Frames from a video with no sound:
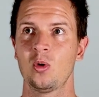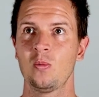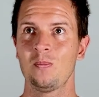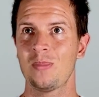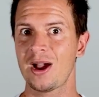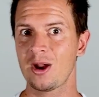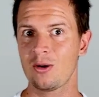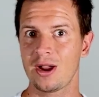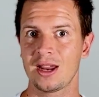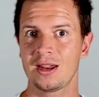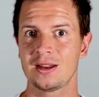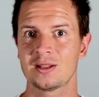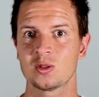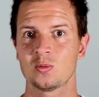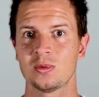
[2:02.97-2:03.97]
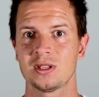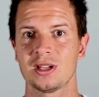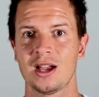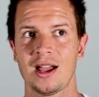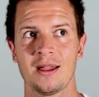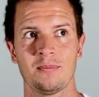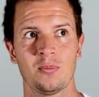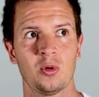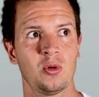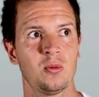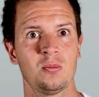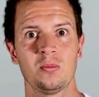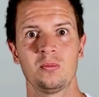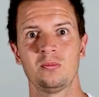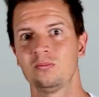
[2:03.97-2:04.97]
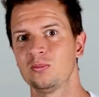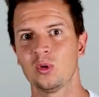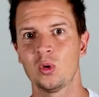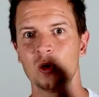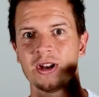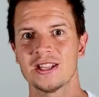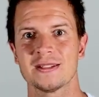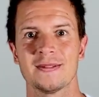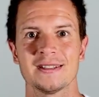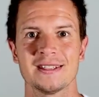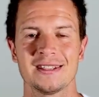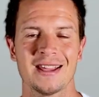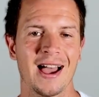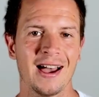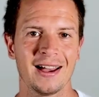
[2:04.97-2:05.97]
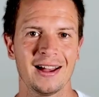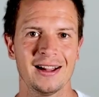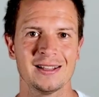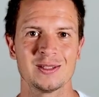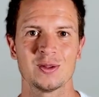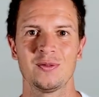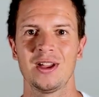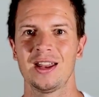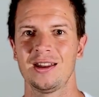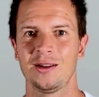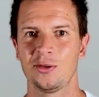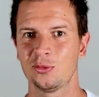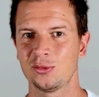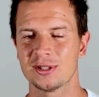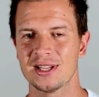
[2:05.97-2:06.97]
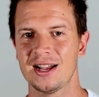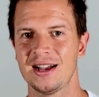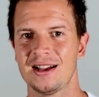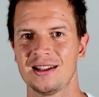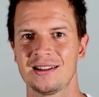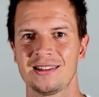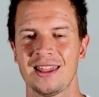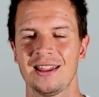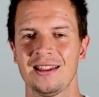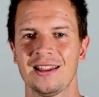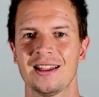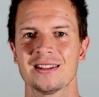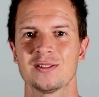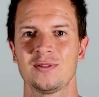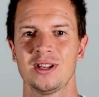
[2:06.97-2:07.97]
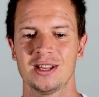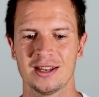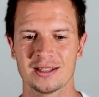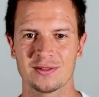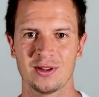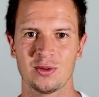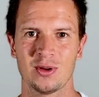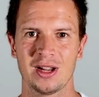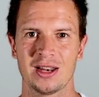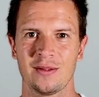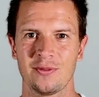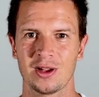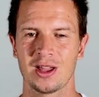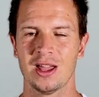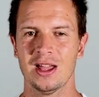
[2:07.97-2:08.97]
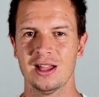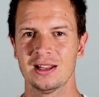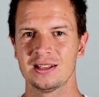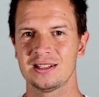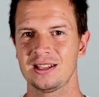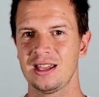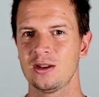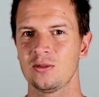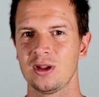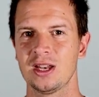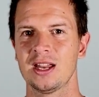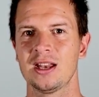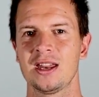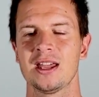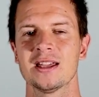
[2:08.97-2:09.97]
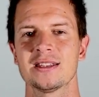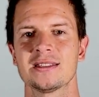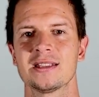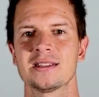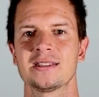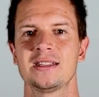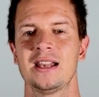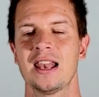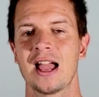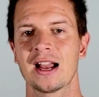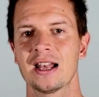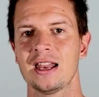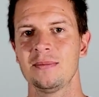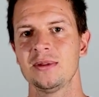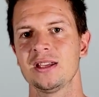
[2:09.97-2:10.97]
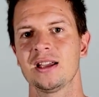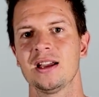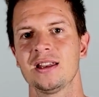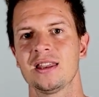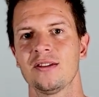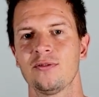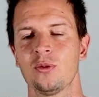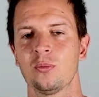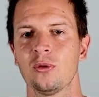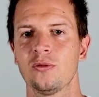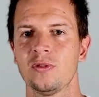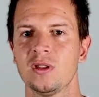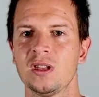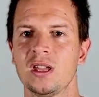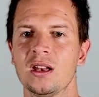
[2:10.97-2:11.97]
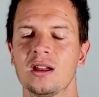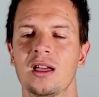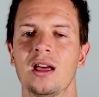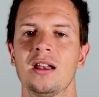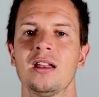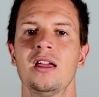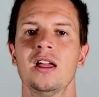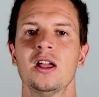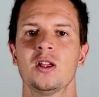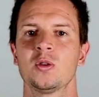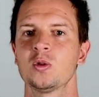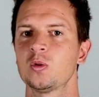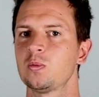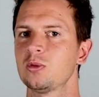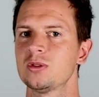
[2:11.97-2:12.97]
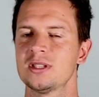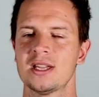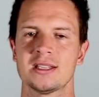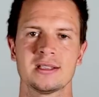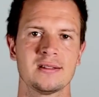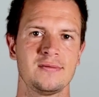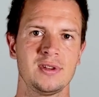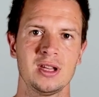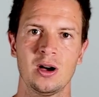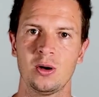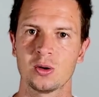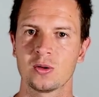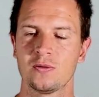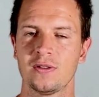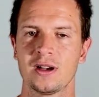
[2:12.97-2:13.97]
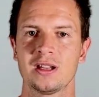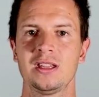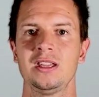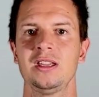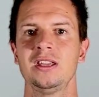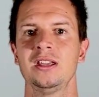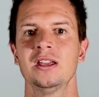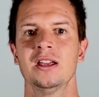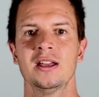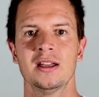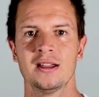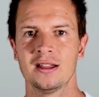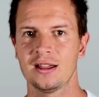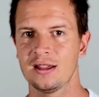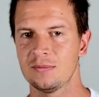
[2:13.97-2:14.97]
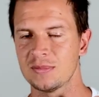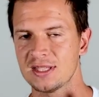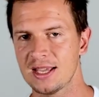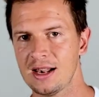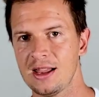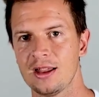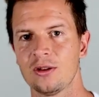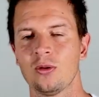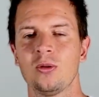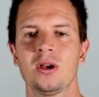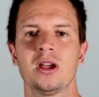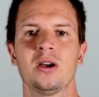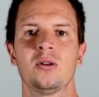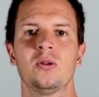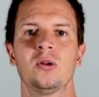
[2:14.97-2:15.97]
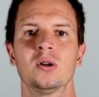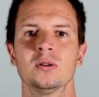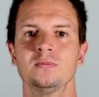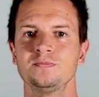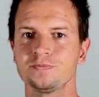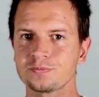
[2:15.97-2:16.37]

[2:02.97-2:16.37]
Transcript: um Biohacking zu betreiben, um 120 Jahre alt zu werden, in den USA denken ganz viele, dass wenn du halt einfach dich ketogen ernährst, dass die Langlebigkeit davon profitieren kann durch Prozesse wie Autophagie, ähm, Zellerneuerung,